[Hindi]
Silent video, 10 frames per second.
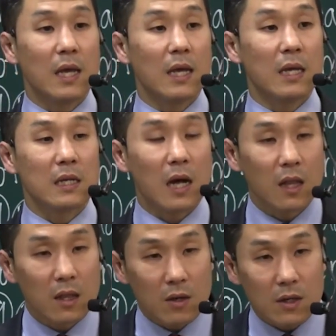ठीक
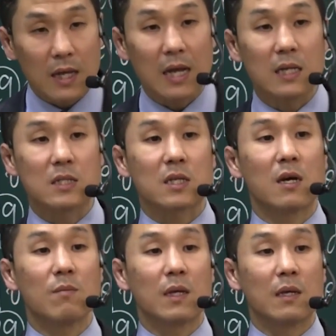है
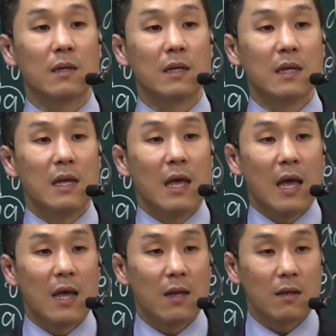परंतु
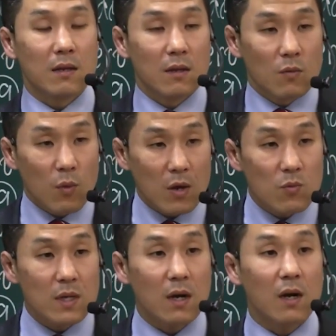अबीहू और
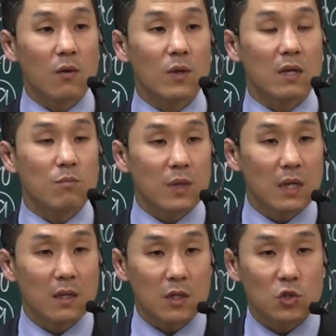नादाब ने
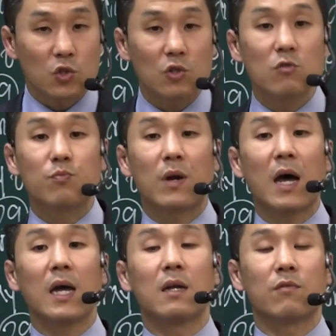यहोवा को
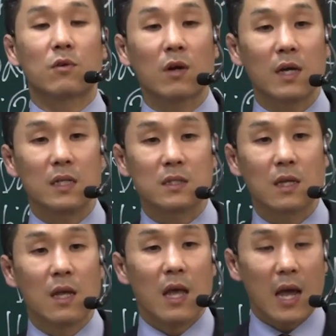अजीब आग
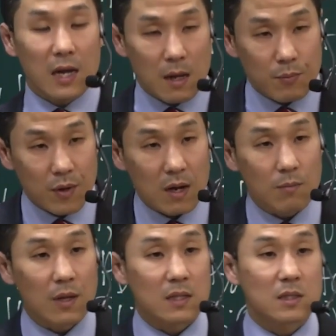चढ़ाई
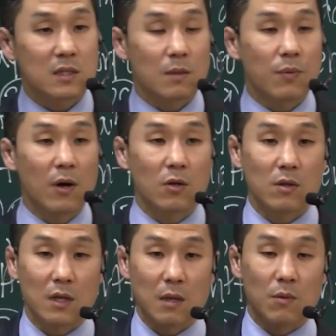तो क्या हुआ
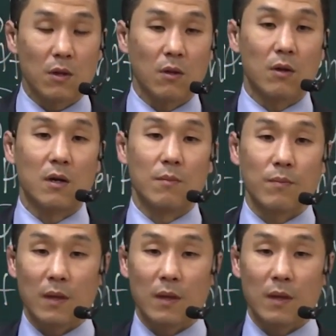उन्हें